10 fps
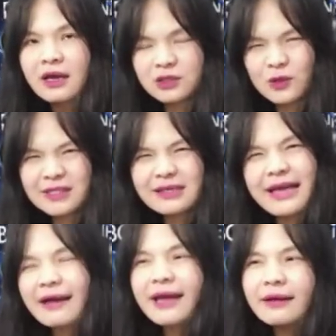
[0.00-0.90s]
都是
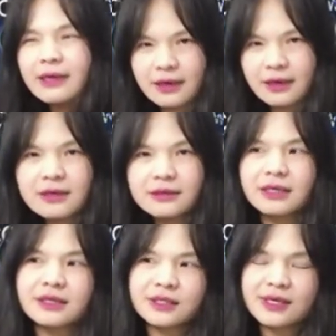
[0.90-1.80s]
凉凉冷冷
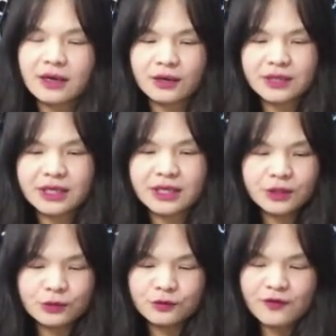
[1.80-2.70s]
的，所以要留意
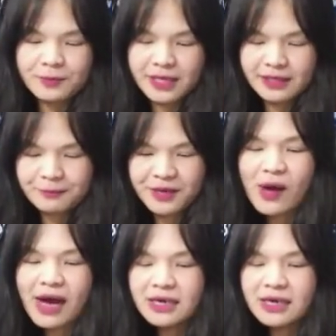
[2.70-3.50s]
温度方面的变化。